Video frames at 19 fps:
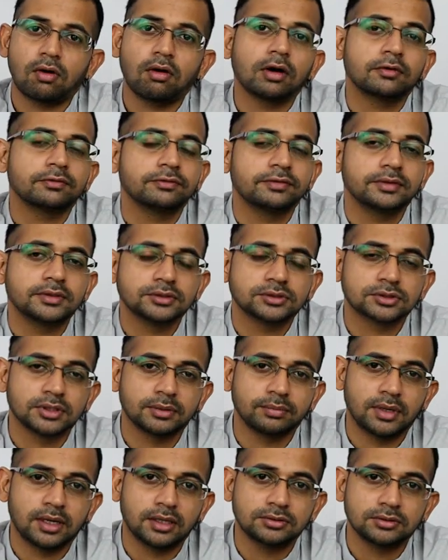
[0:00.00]
और फिर उसके
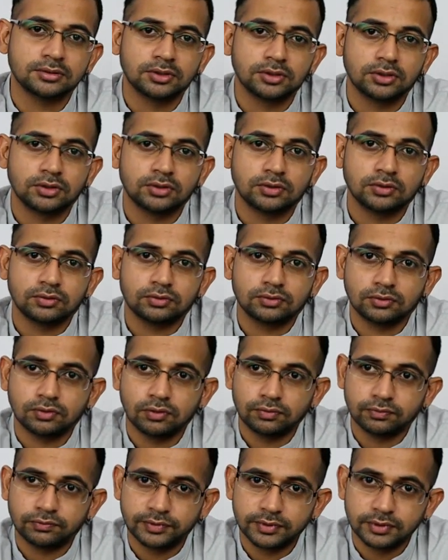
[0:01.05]
बाद
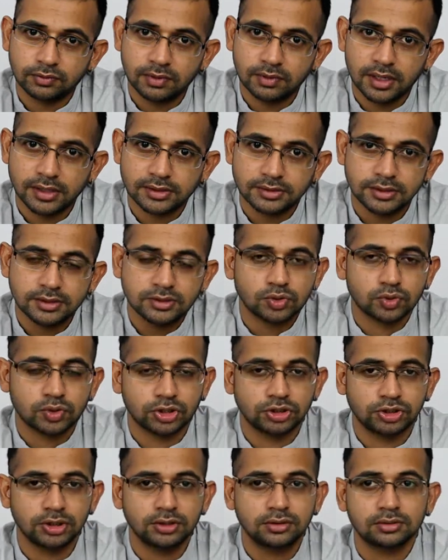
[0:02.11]
वो फिर वहाँ से
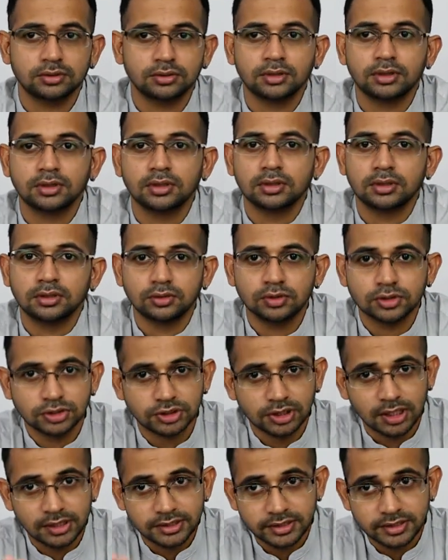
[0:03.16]
सुरक्षित उस
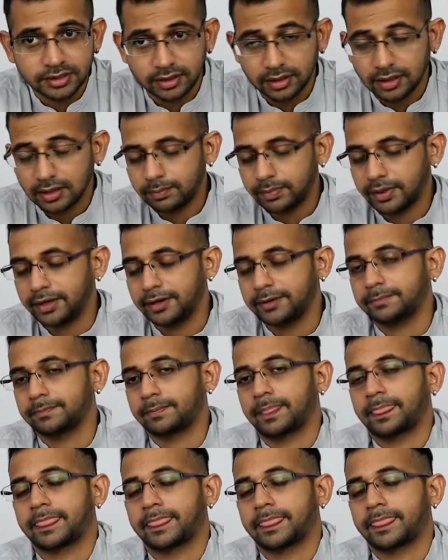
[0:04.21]
जाल से निकल पाया